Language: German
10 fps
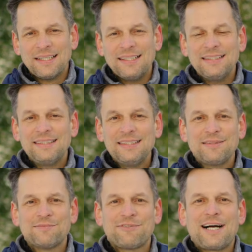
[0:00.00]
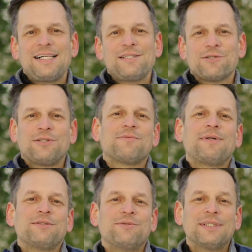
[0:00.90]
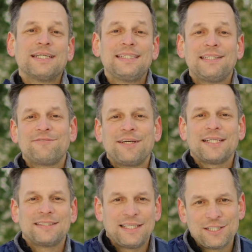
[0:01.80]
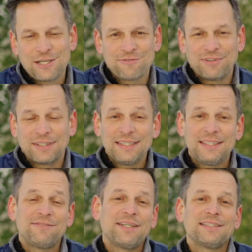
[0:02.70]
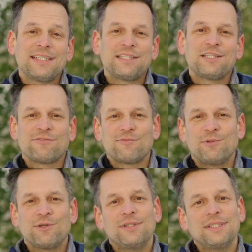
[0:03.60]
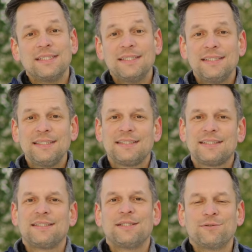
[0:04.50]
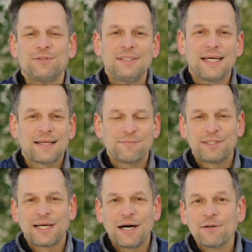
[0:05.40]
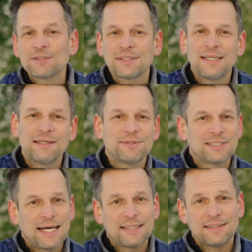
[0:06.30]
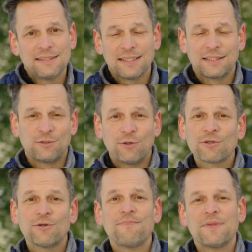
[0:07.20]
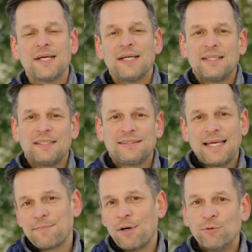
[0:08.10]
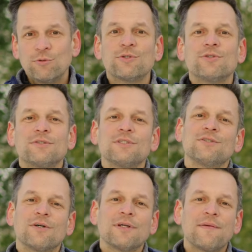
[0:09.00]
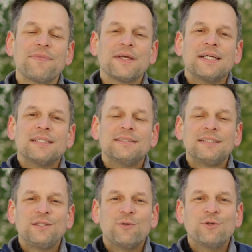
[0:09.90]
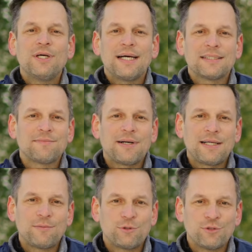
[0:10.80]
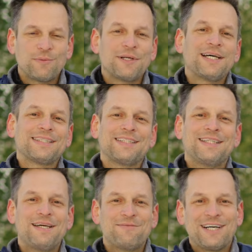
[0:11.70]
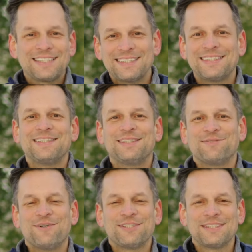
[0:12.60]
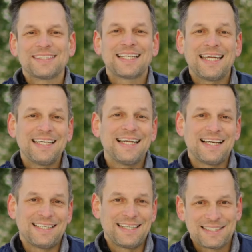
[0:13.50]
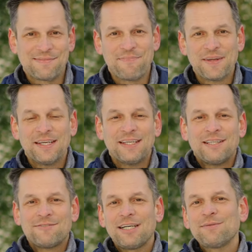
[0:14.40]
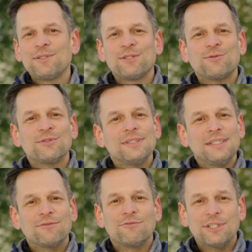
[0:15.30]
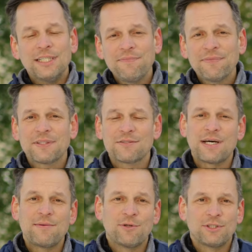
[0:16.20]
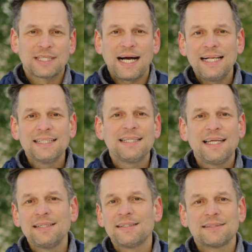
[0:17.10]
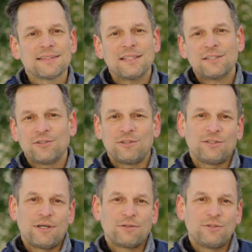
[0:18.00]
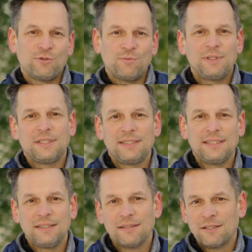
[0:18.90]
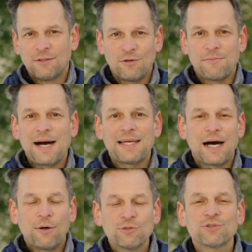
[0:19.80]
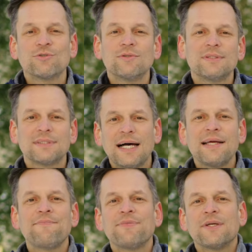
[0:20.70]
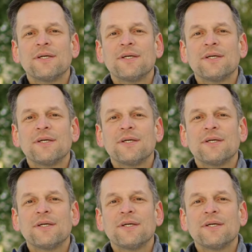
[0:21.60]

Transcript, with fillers: In diesem Fall sollte man die Hunde richtig vergesellschaften. Richtig vergesellschaften bedeutet nicht den Hund direkt mit nach Hause nehmen, ins eigene Territorium, ist denkbar ungünstig, sondern sich die Hunde erstmal beschnuppern lassen, im wahrsten Sinne des Wortes kennenlernen lassen. Fahrt mit den Hunden irgendwo hin, zu einem neutralen Gelände, das sollte auch nicht unbedingt die normale Hausrunde sein